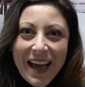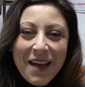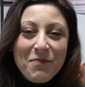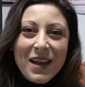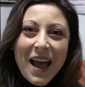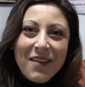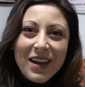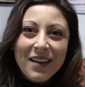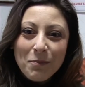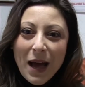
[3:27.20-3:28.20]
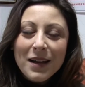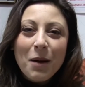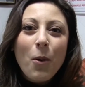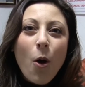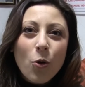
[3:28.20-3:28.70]
è breve,
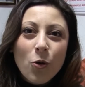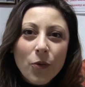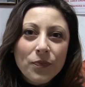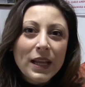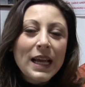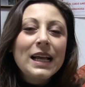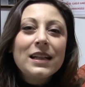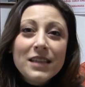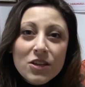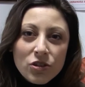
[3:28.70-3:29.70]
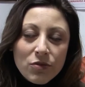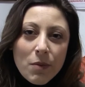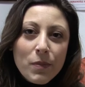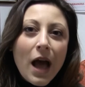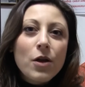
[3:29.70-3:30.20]
manca poco. Il 10 di
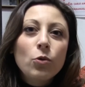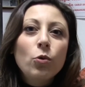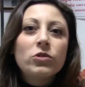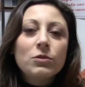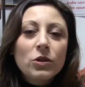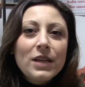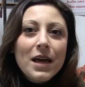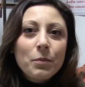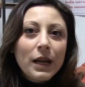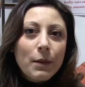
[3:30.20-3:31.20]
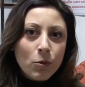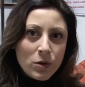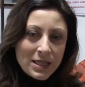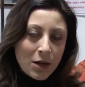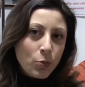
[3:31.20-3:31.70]
febbraio è l'ultimo termine,
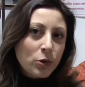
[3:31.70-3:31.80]
quest'anno